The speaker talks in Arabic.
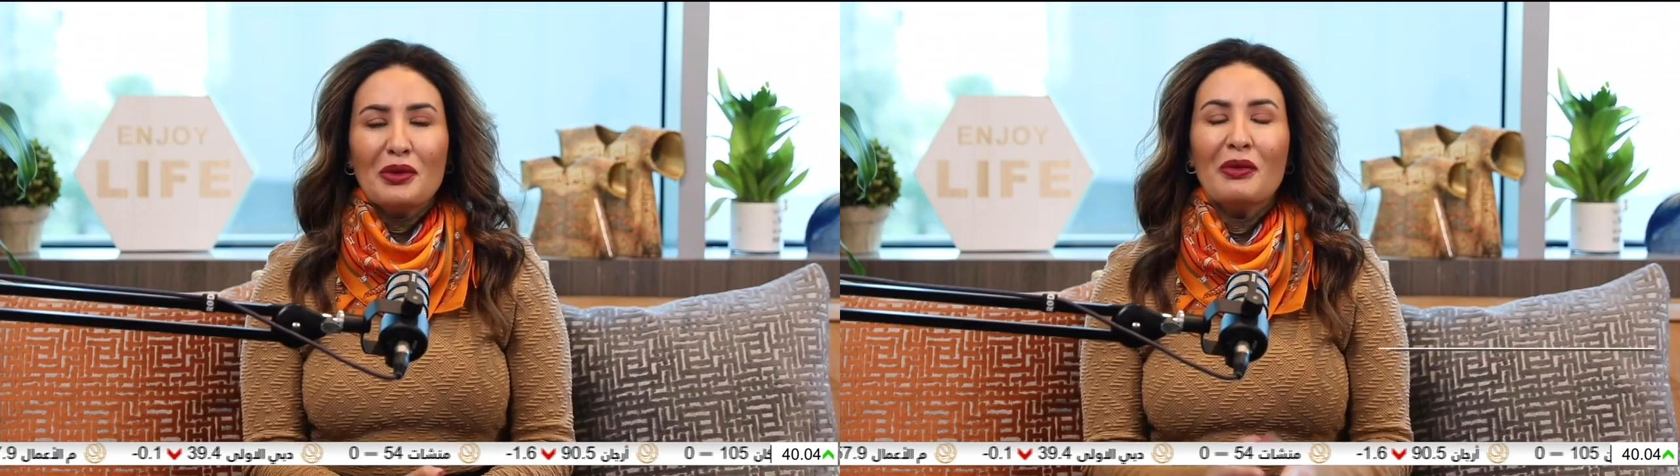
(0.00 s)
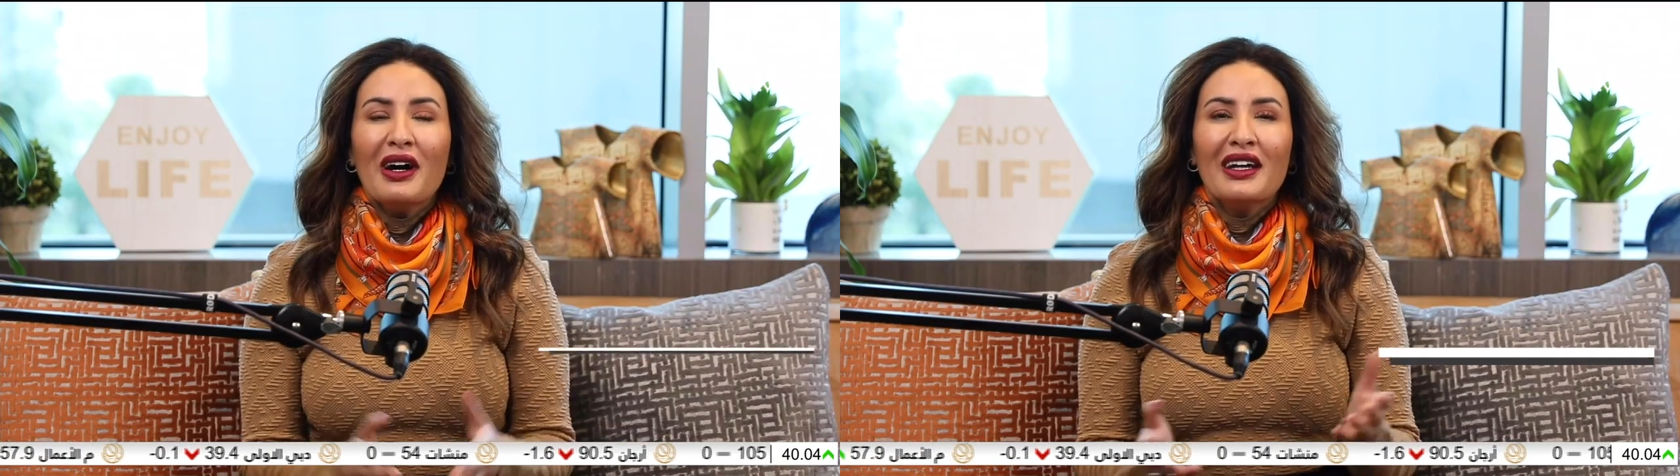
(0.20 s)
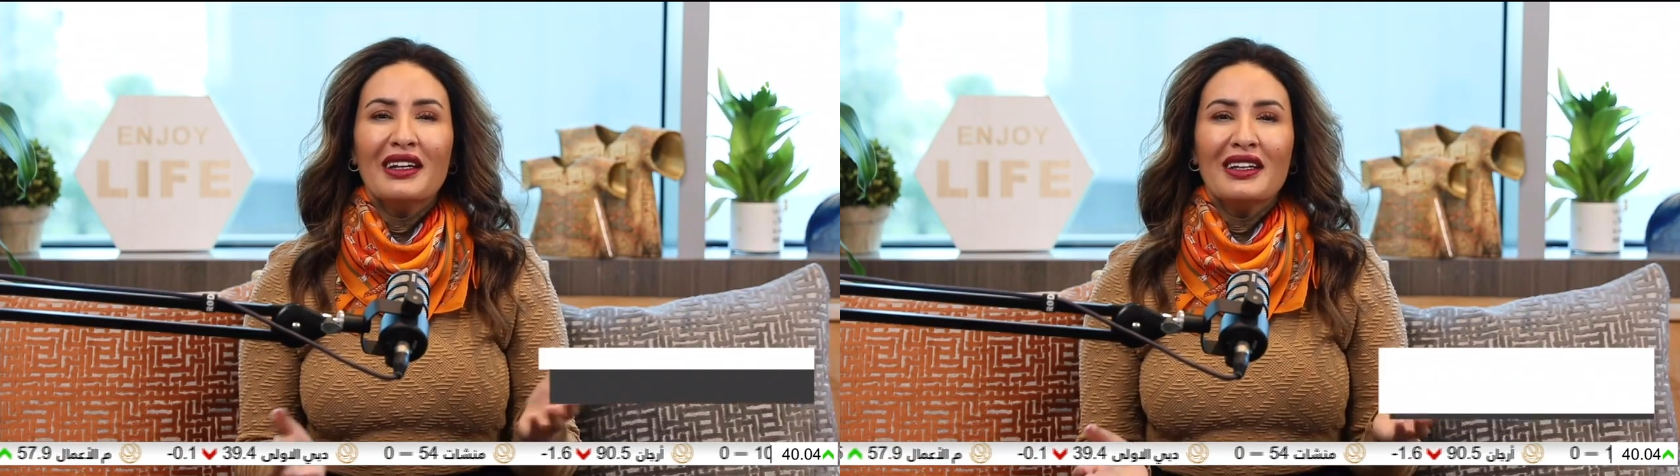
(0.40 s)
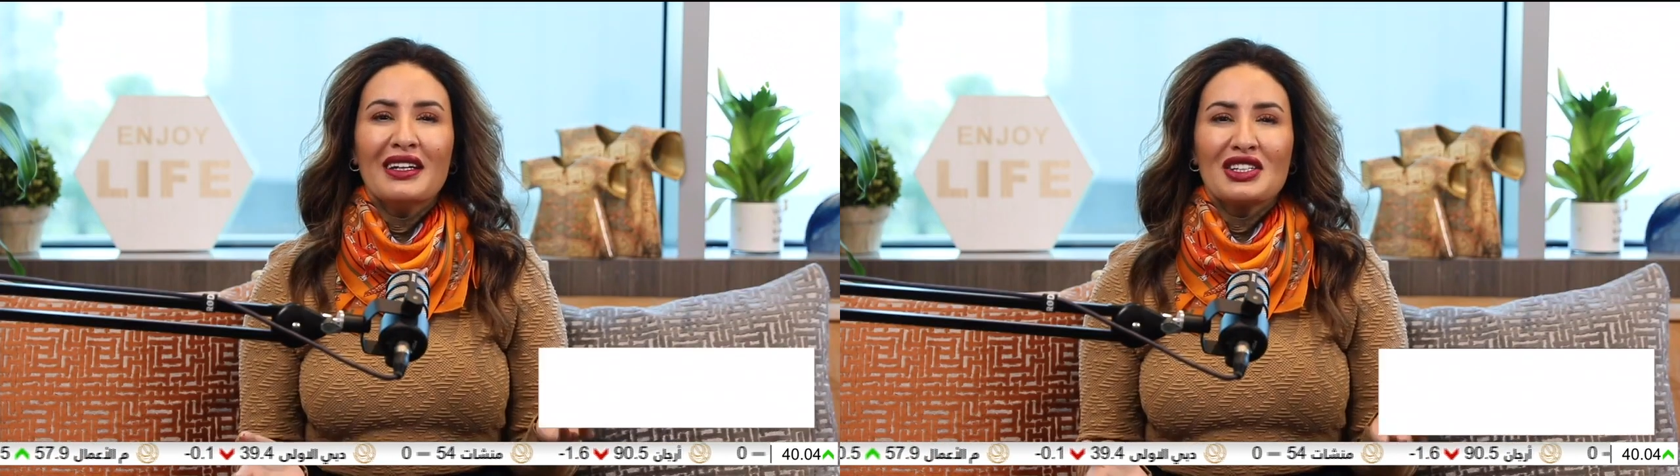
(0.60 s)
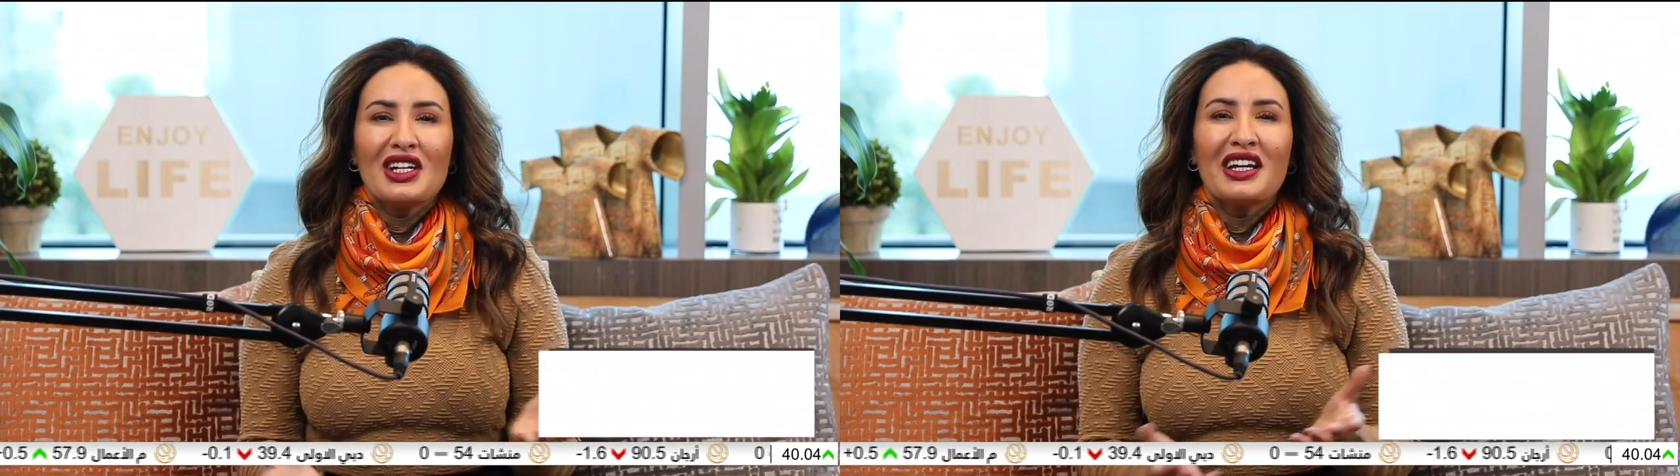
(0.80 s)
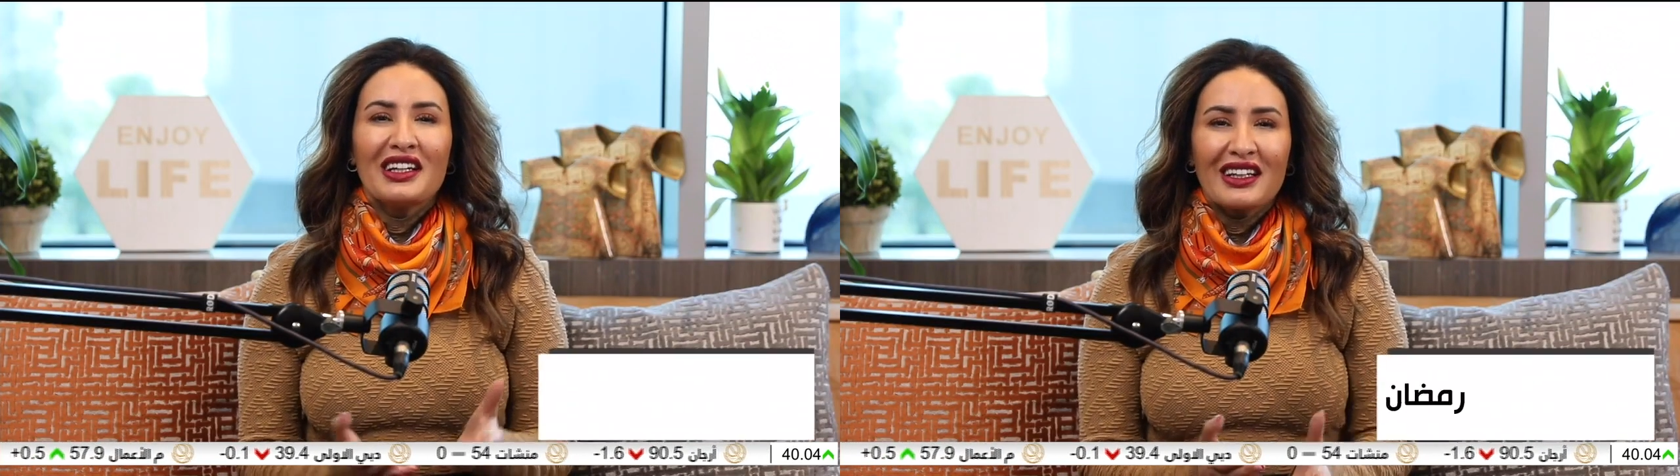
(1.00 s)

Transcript: بما أن شهر